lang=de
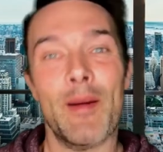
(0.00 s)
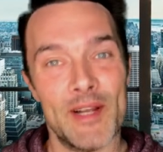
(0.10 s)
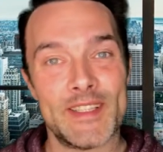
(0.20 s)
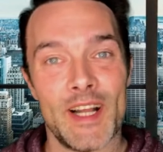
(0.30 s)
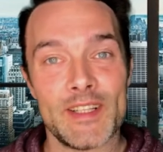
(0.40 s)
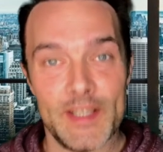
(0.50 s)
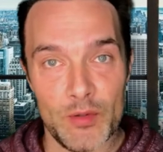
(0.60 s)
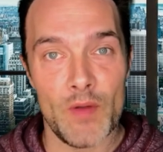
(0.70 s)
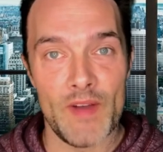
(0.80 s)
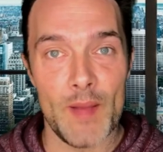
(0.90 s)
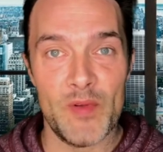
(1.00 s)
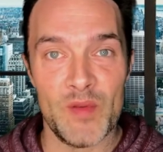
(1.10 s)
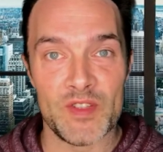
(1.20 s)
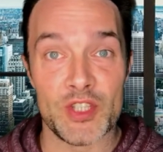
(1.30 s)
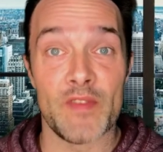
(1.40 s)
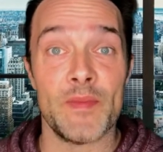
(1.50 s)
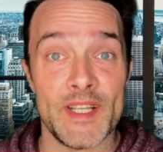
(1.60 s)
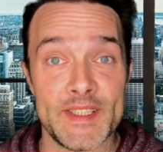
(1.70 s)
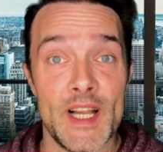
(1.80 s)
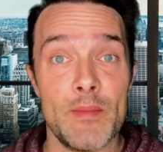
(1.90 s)
Aber ich sagte, den können wir Abhilfe schaffen.
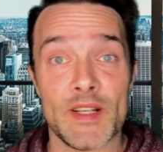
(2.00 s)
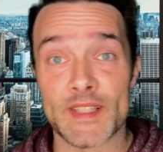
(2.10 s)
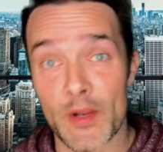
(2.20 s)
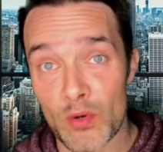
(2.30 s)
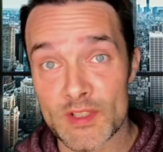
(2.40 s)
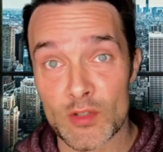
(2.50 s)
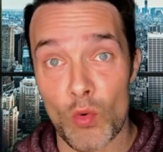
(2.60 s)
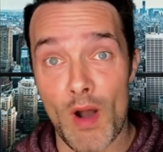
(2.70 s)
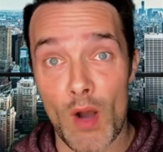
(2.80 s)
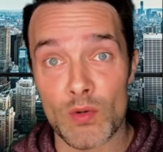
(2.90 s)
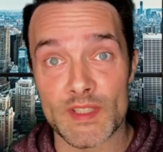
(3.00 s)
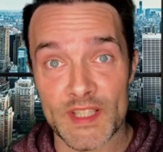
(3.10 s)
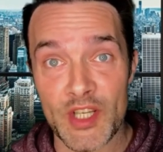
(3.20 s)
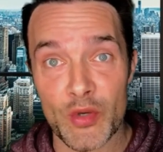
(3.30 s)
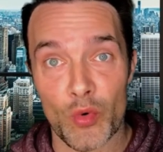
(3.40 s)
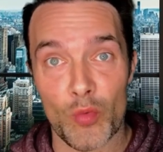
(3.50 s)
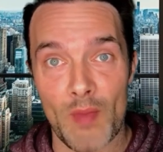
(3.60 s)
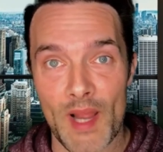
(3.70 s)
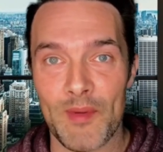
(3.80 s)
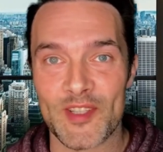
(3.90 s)
Ich selber sah noch so aus. Hier
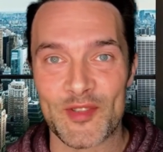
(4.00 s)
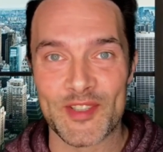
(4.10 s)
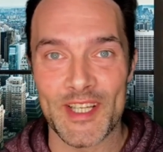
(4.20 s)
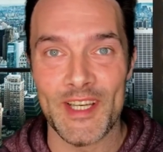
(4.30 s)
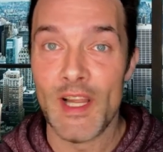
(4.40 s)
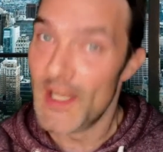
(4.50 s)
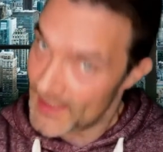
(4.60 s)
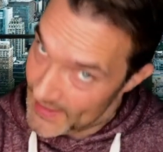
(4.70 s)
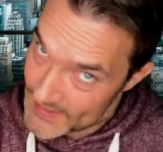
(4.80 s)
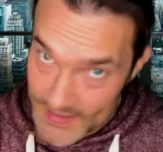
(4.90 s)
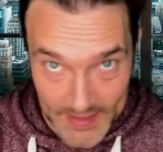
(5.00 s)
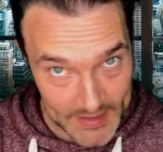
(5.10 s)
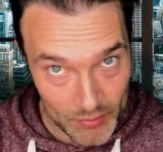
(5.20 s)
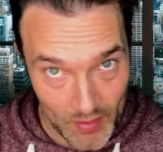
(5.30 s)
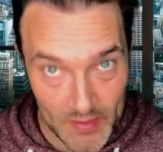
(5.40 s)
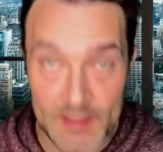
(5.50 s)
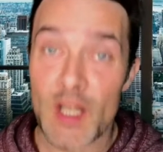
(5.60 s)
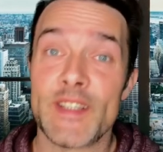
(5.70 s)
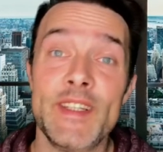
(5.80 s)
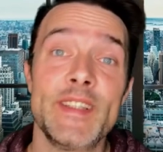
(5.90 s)
oben einmal zu sehen. Jetzt sehe ich so aus.
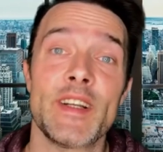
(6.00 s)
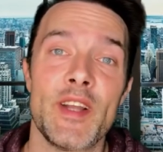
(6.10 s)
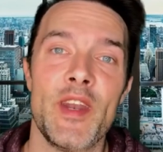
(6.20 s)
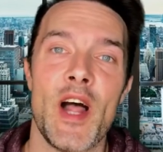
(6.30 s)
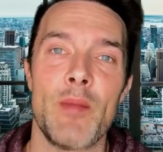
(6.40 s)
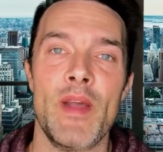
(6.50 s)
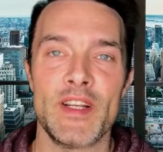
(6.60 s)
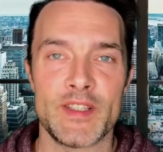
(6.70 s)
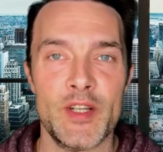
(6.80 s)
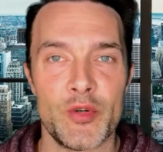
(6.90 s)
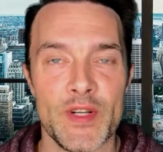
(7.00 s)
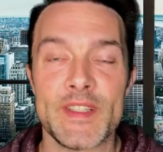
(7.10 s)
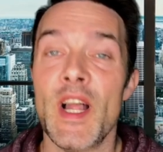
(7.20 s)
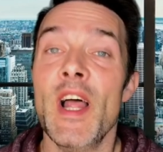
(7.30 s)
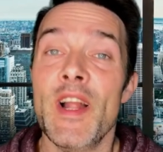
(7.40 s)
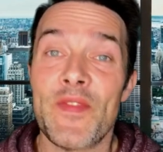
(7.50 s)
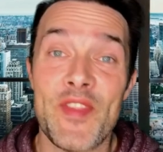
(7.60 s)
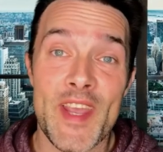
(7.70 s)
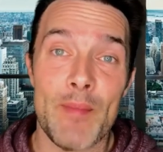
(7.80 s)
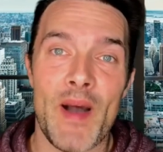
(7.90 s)
Dieser Kanal, Man Secrets,
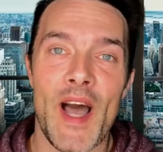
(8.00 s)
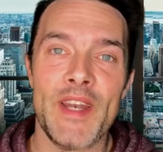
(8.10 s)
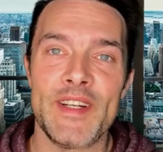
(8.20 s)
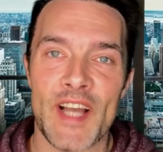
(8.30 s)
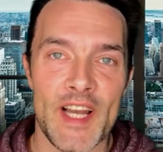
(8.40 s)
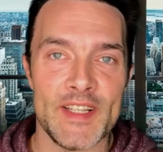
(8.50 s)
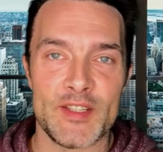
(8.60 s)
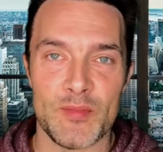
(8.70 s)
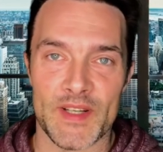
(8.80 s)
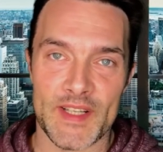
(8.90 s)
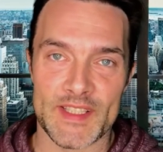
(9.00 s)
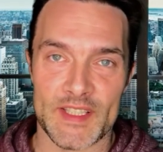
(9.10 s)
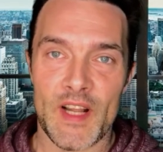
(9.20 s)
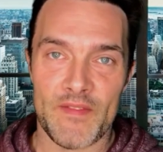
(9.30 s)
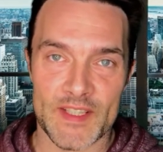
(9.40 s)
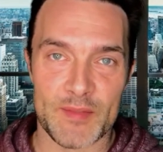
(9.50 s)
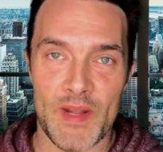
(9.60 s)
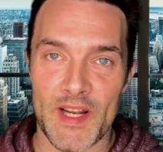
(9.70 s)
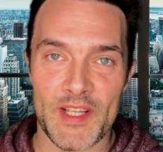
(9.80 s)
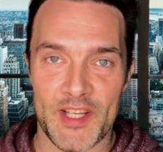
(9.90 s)
der behandelt alles über das, was
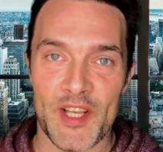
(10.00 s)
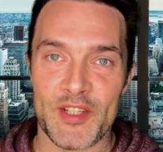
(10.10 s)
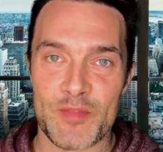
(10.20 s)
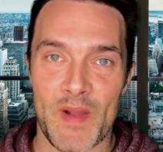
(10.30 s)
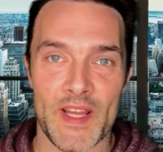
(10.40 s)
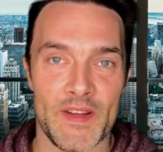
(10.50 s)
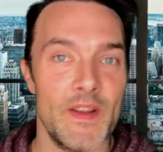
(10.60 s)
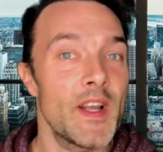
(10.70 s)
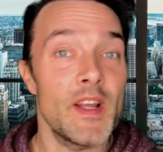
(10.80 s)
Männer nicht gerne sprechen.